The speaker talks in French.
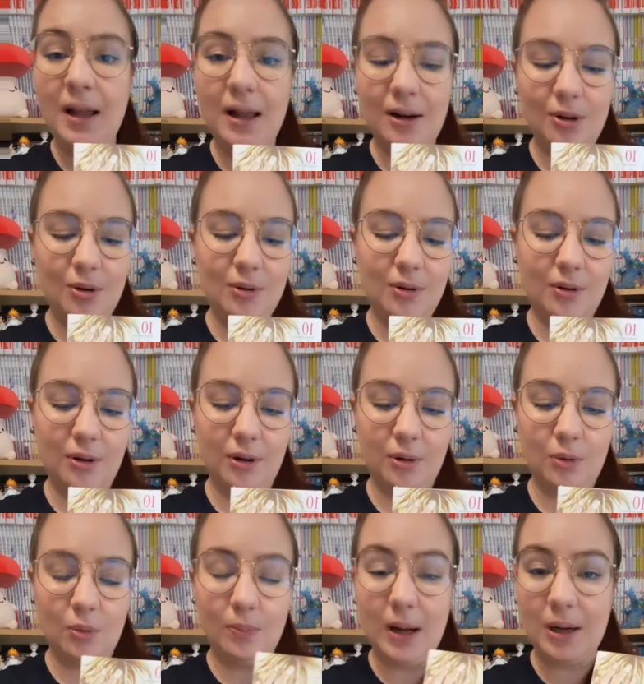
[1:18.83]
Le euh,
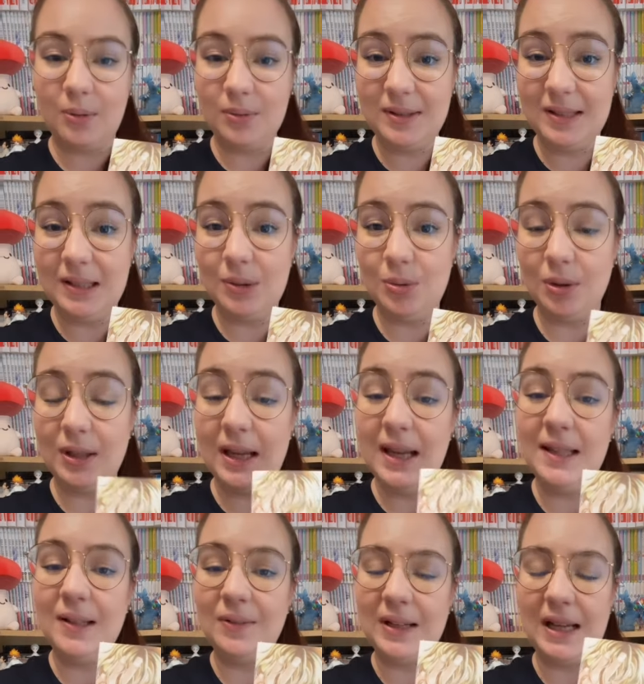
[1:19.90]
combat contre Sigurd
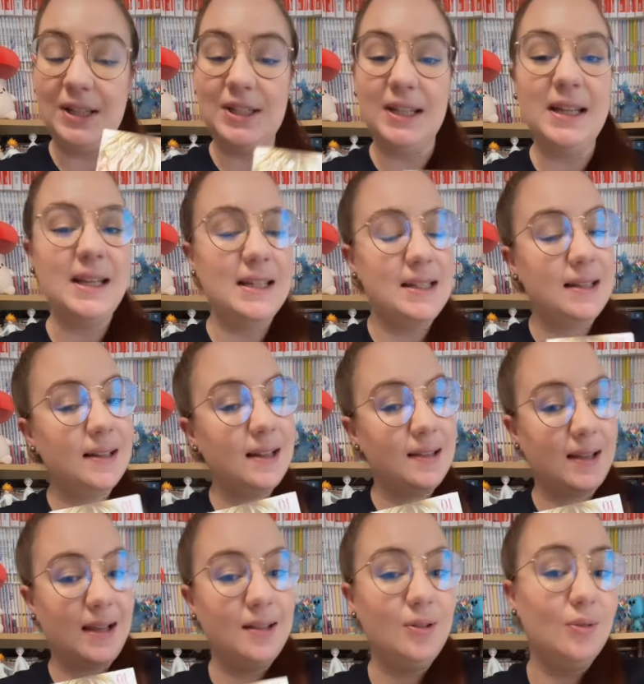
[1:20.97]
est engagé et j'ai très
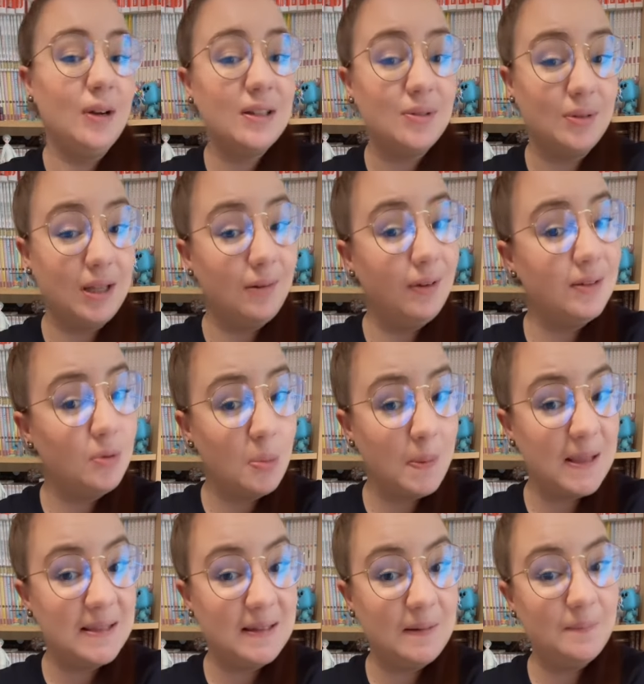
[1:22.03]
très hâte de voir ce qu'il va se
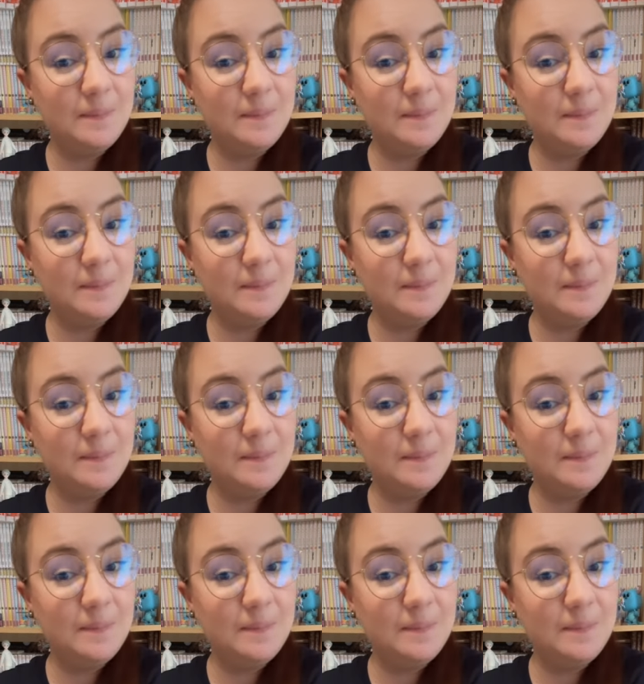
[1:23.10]
passer.